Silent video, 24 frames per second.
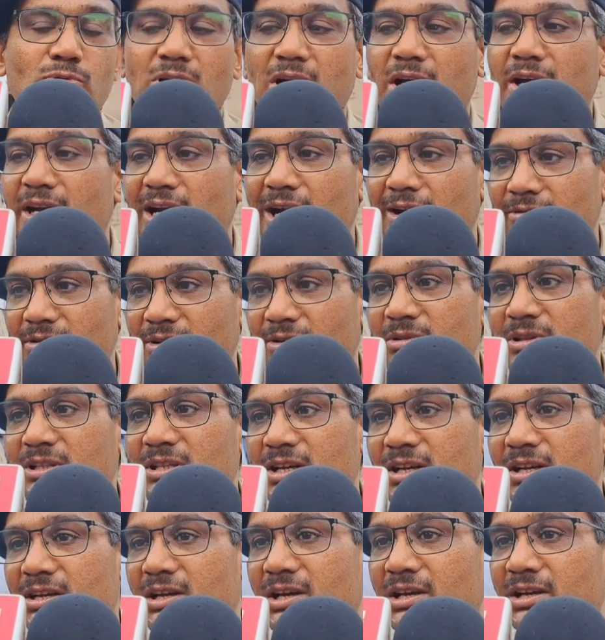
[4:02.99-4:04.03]
पूरा रावण वध
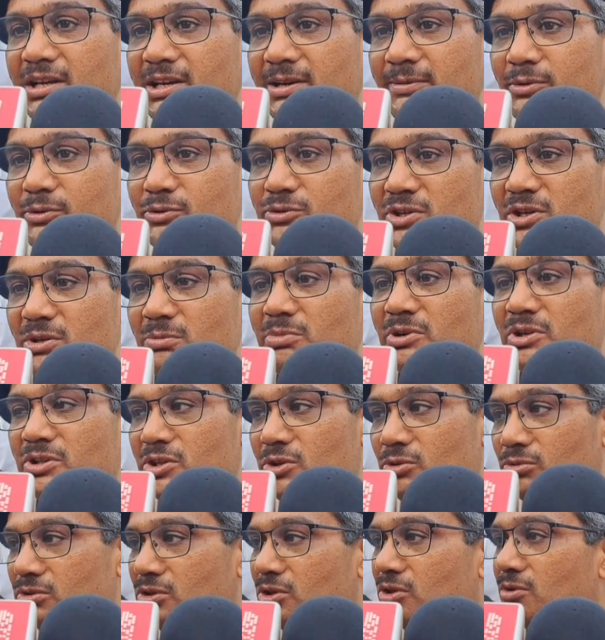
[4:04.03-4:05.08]
का कार्यक्रम है उसकी
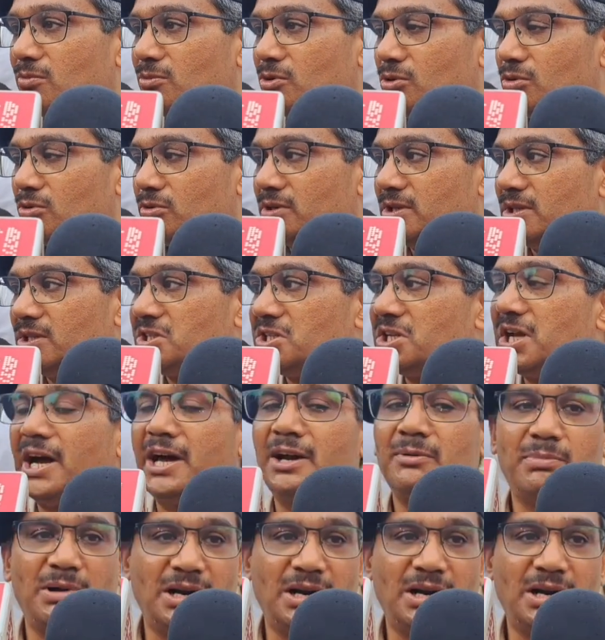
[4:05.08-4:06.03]
प्रतिनियुक्ति को हम लोगों ने चार